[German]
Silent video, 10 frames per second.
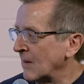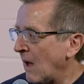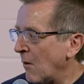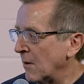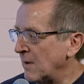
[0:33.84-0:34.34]

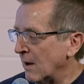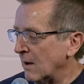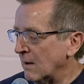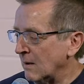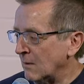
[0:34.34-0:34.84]
auch
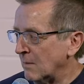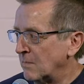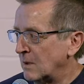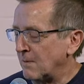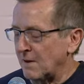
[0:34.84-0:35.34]
einer äh,
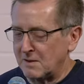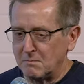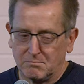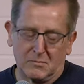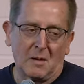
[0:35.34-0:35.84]

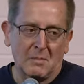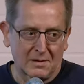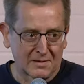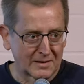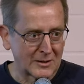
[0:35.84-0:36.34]
quasi ja,
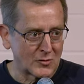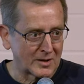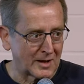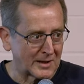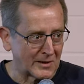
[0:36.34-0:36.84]
marxistischen
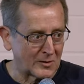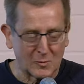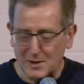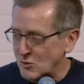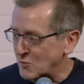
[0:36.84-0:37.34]

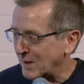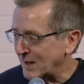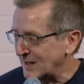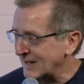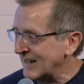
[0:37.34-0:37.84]
Tradition
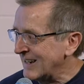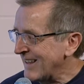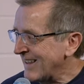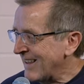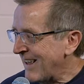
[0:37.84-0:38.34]
entspricht
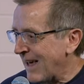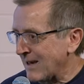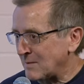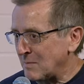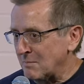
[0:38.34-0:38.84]

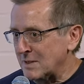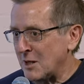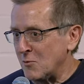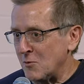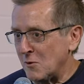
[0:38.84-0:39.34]
erstmal mit
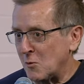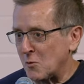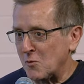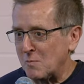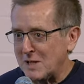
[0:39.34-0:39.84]
der
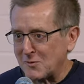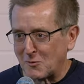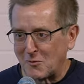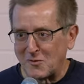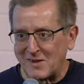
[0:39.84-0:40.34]
Ökonomie
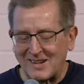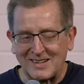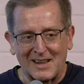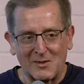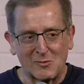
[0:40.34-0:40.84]

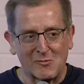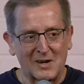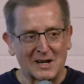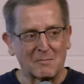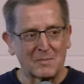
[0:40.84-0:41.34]
sozusagen
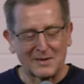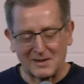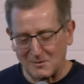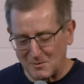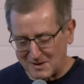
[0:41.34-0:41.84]
anzufangen ein
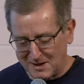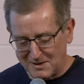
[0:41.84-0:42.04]
bisschen und